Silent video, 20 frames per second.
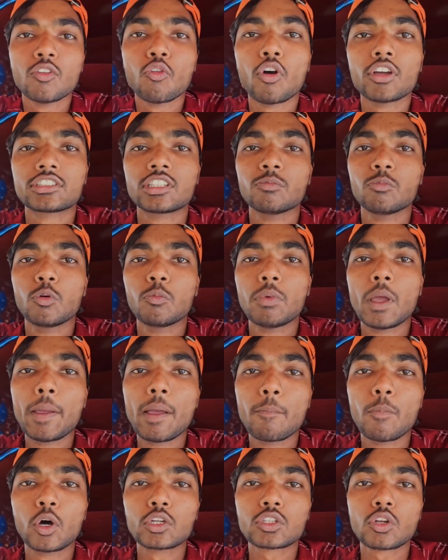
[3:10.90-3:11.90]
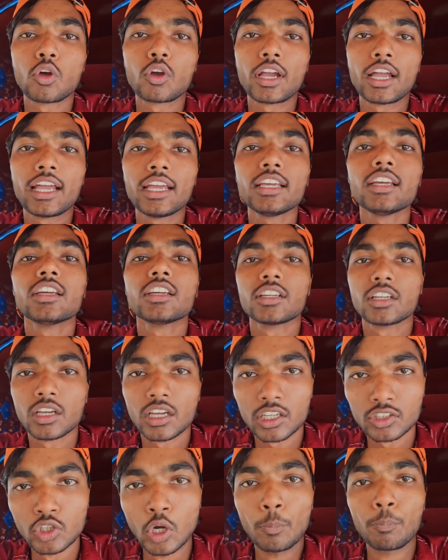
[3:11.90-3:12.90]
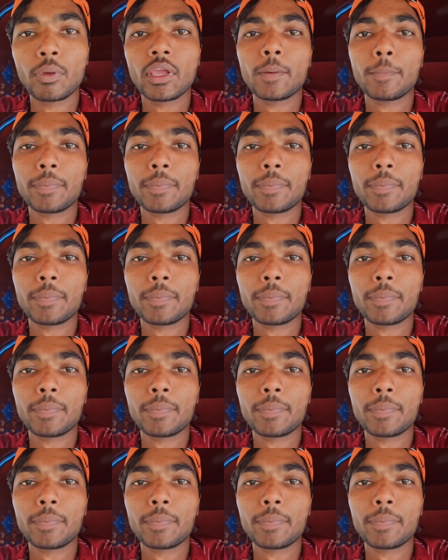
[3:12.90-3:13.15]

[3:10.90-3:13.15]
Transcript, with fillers: वैसे मुंबई में बहुत लोग है यूपी